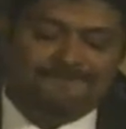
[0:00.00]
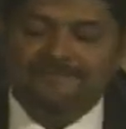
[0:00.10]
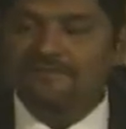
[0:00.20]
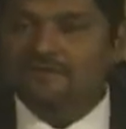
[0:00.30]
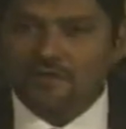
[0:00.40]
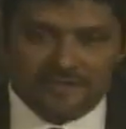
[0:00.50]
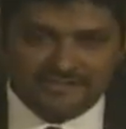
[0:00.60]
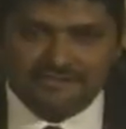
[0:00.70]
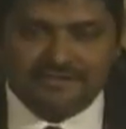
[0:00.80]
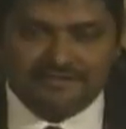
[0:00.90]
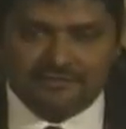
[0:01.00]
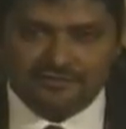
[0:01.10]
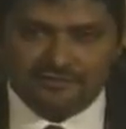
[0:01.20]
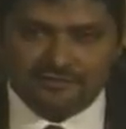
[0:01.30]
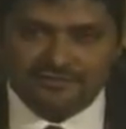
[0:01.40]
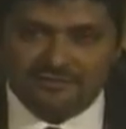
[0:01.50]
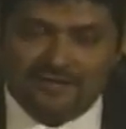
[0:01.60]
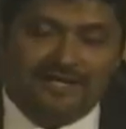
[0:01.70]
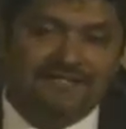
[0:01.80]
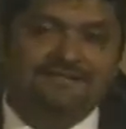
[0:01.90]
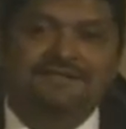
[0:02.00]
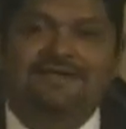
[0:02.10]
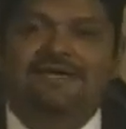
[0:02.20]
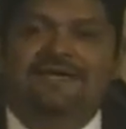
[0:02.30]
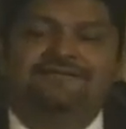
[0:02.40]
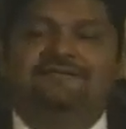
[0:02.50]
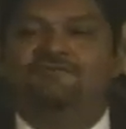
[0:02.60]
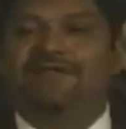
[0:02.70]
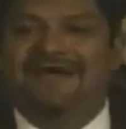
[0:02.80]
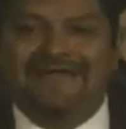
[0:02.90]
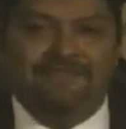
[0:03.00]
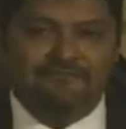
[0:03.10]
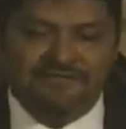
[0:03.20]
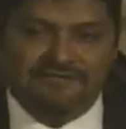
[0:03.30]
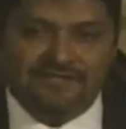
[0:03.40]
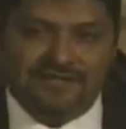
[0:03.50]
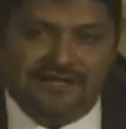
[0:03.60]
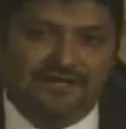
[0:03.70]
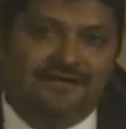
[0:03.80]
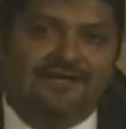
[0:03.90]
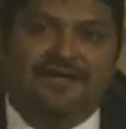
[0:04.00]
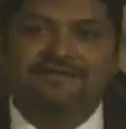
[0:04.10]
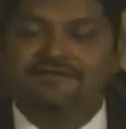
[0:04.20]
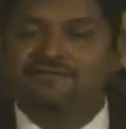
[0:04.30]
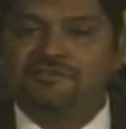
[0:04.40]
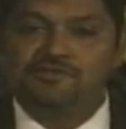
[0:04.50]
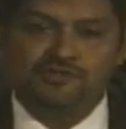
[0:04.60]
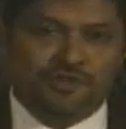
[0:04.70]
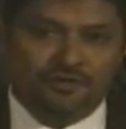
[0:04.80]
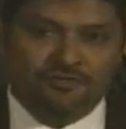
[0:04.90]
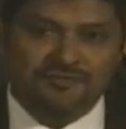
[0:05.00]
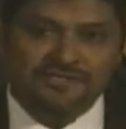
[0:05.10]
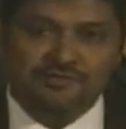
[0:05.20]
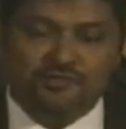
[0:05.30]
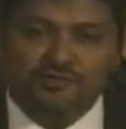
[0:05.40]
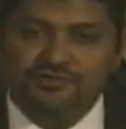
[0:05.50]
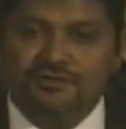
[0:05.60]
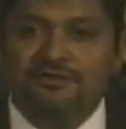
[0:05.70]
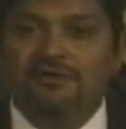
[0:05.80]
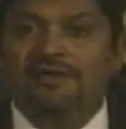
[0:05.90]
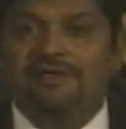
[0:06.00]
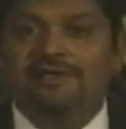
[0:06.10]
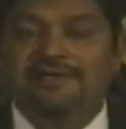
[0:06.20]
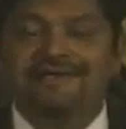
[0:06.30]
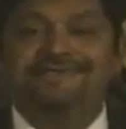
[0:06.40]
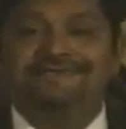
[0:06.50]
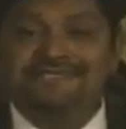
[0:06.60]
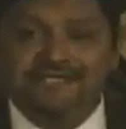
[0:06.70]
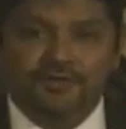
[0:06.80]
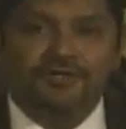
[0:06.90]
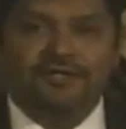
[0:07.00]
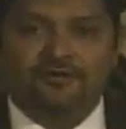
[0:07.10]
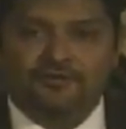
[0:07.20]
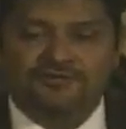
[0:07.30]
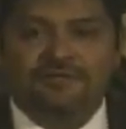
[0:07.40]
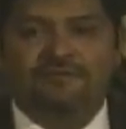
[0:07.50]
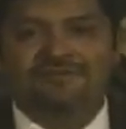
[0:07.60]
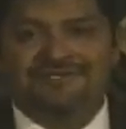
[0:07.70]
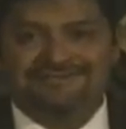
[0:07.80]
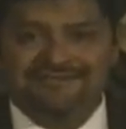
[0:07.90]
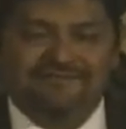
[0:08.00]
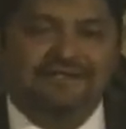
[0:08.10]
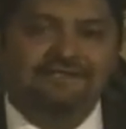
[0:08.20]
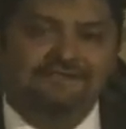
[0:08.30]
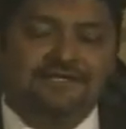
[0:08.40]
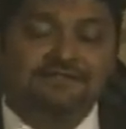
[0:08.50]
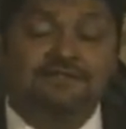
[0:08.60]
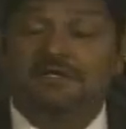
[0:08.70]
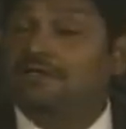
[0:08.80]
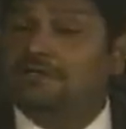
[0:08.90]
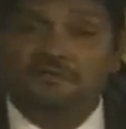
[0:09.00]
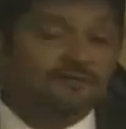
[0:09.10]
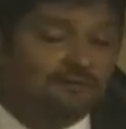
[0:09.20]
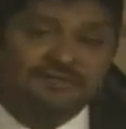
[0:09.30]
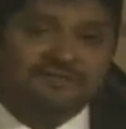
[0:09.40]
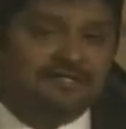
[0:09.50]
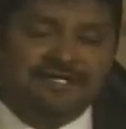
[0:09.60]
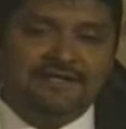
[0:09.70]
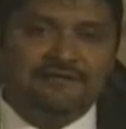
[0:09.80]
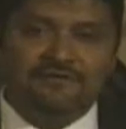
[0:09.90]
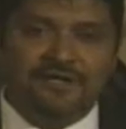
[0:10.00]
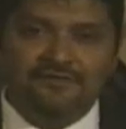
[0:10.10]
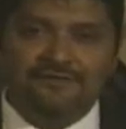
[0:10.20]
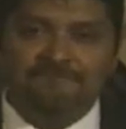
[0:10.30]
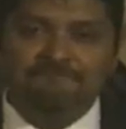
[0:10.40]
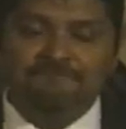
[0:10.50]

No es cierto que somos iguales, esa es una gran mentira, ese es solo un discurso y si no reconocemos las diferencias, nos vamos a seguir equivocando.